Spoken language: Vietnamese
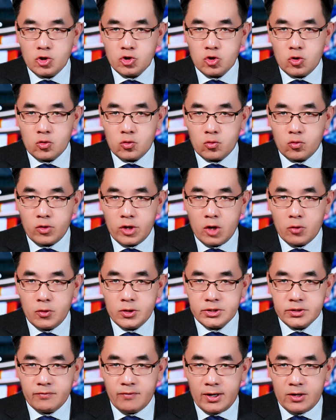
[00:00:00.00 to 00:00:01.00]
用quy hoạch
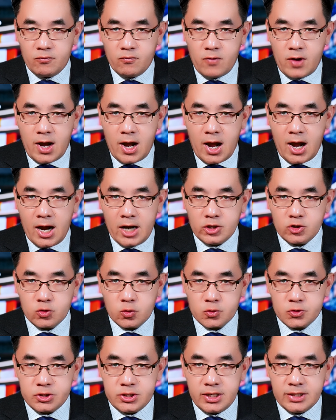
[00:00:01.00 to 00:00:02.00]
cho vào điểm ba
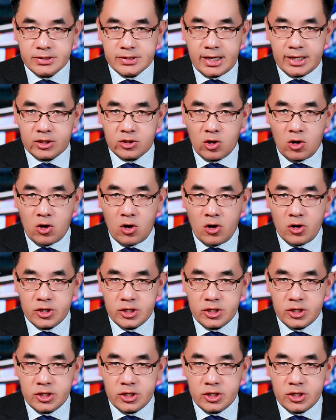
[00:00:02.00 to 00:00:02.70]
dùng xe giải tỏ